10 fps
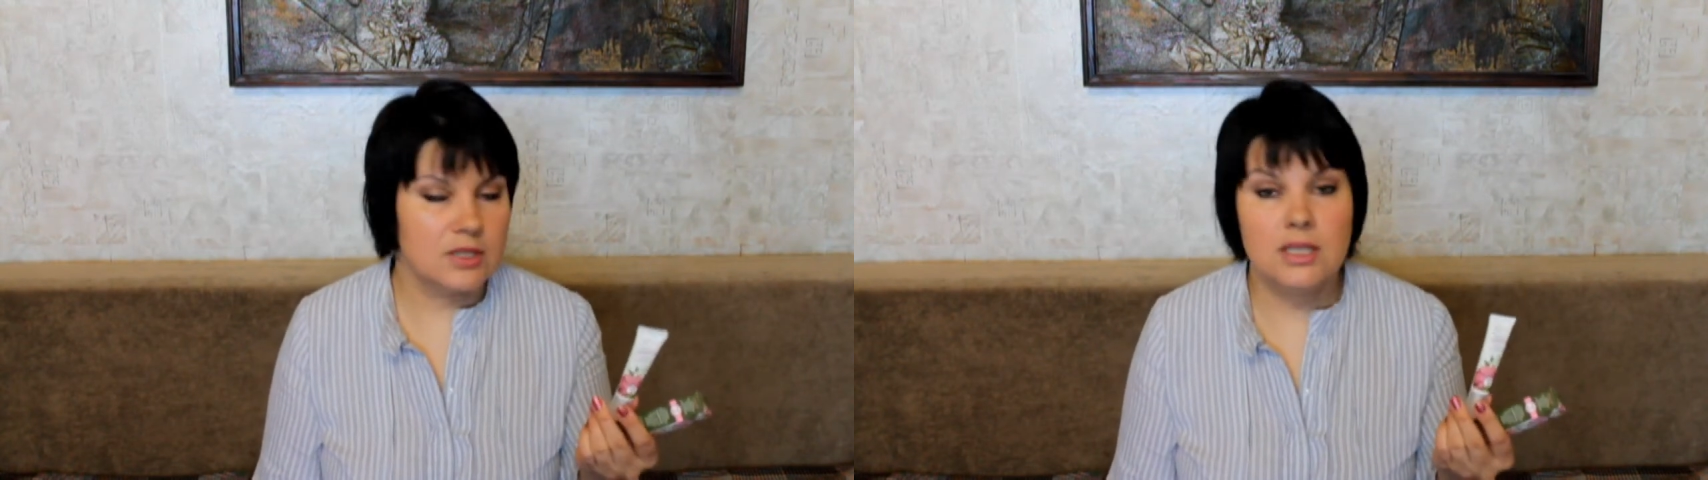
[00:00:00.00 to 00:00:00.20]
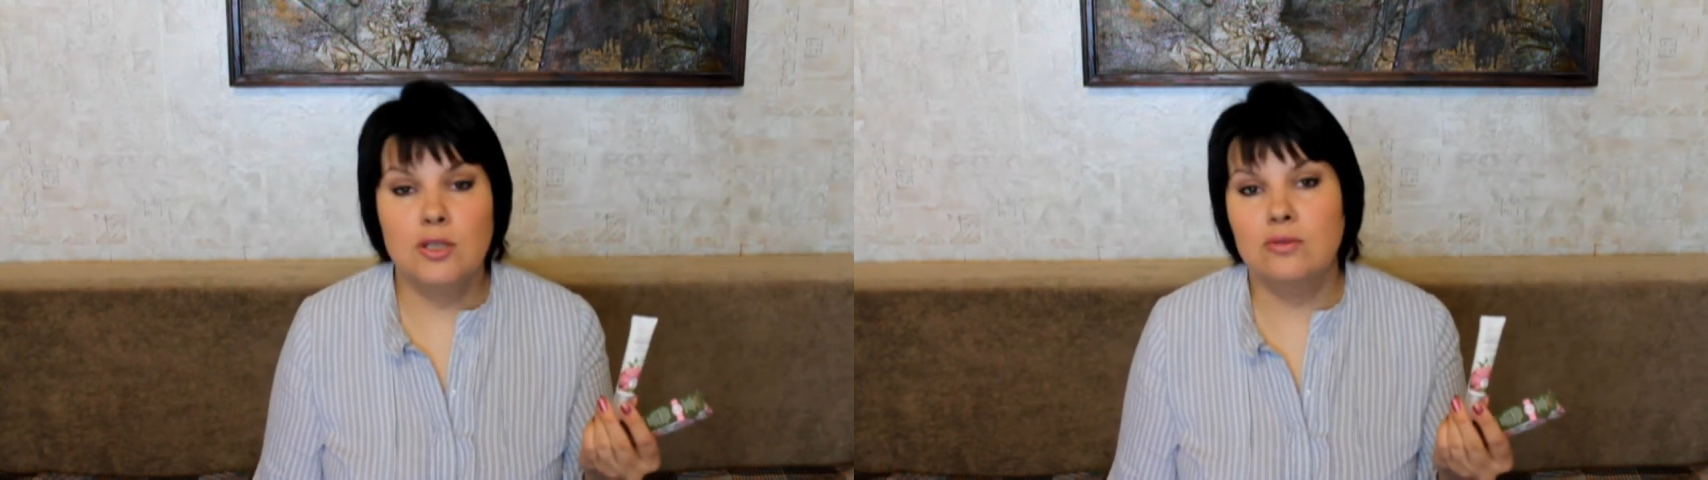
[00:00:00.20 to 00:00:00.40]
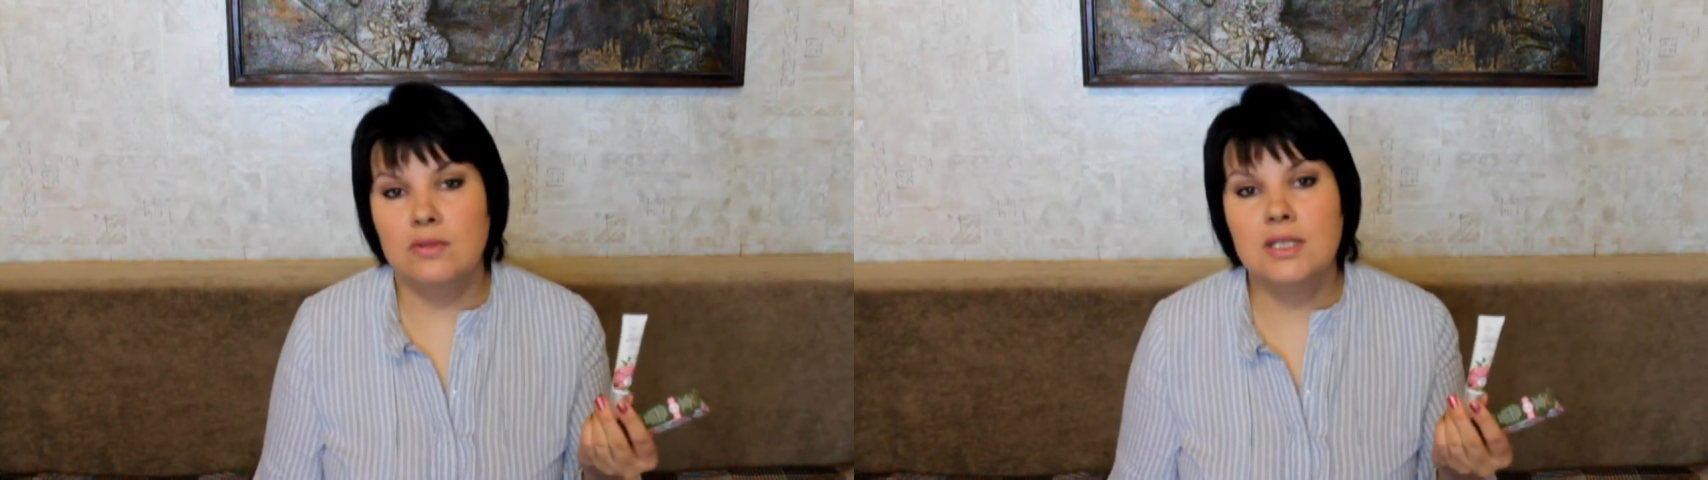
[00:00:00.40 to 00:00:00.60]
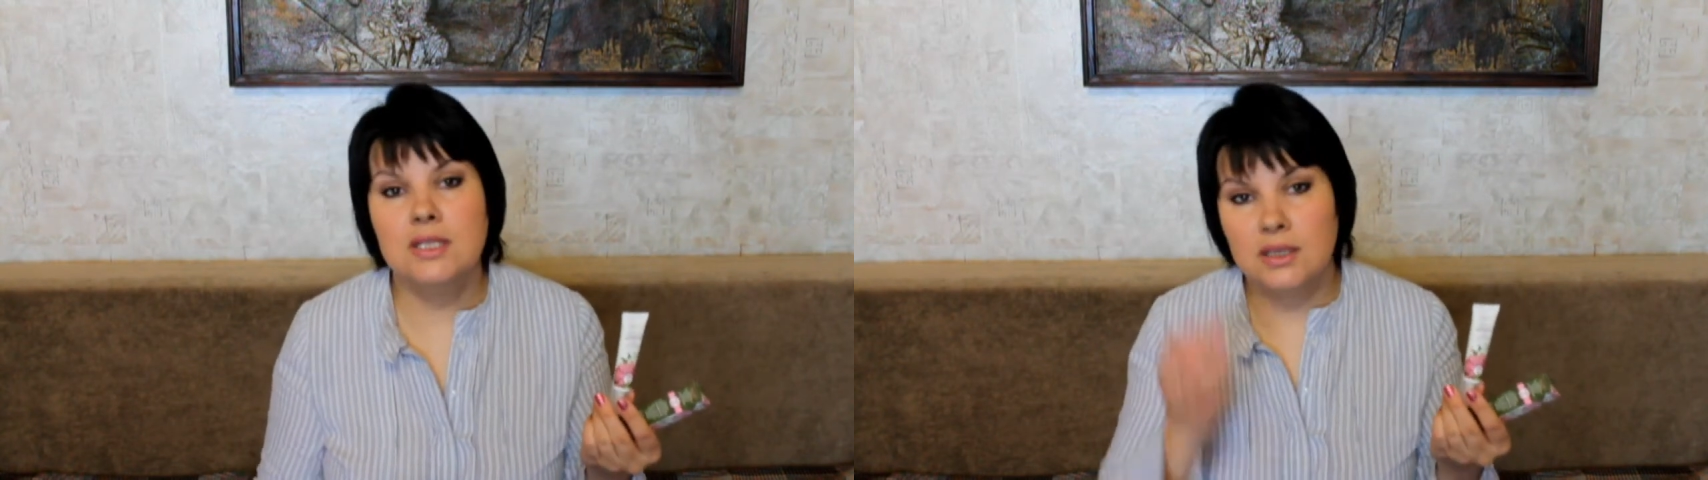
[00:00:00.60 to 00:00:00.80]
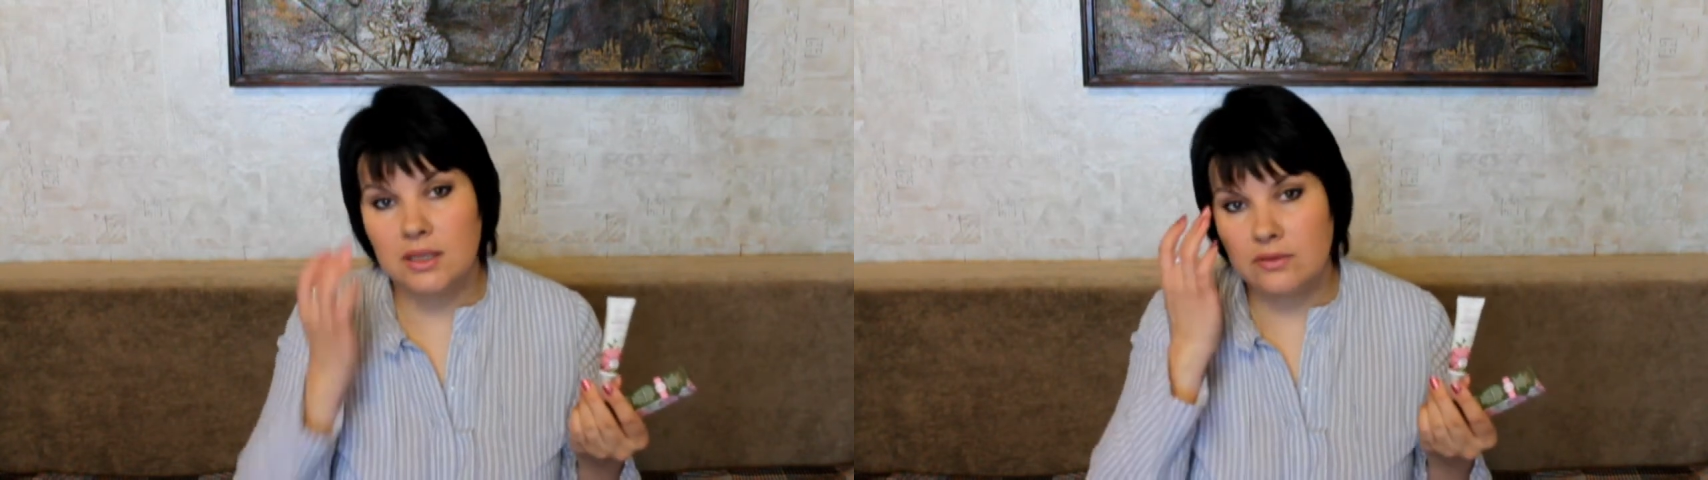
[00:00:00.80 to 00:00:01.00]
с целью
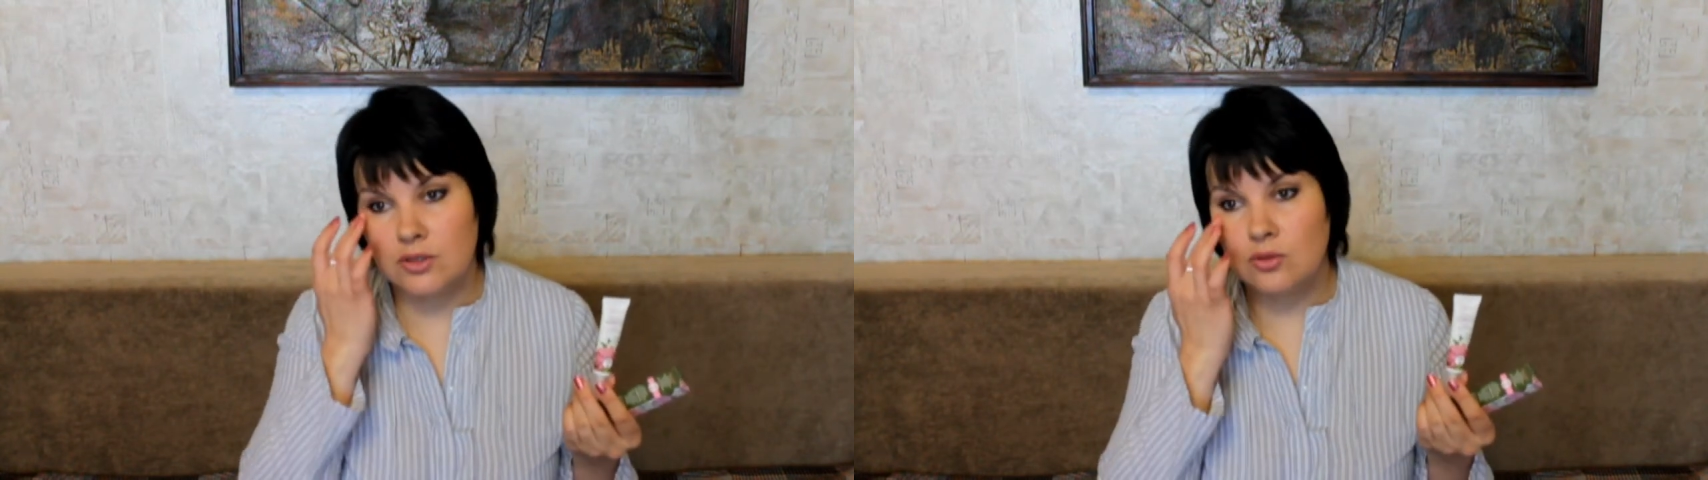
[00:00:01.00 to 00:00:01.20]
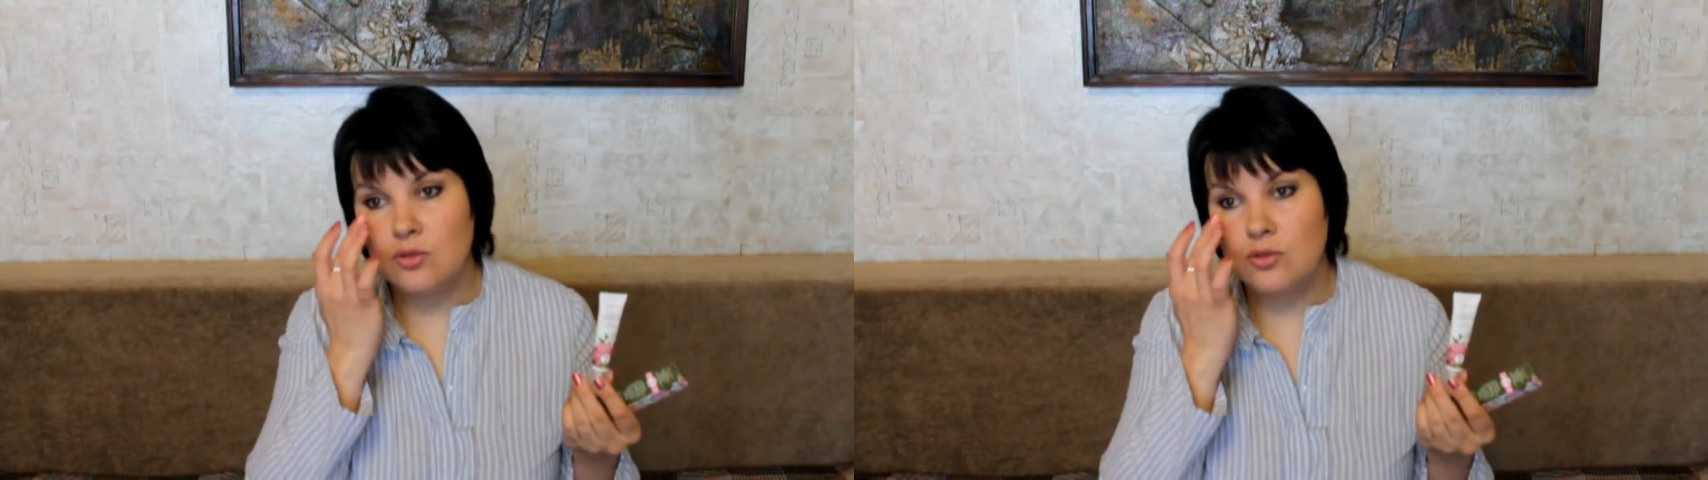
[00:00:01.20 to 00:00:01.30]
восстановить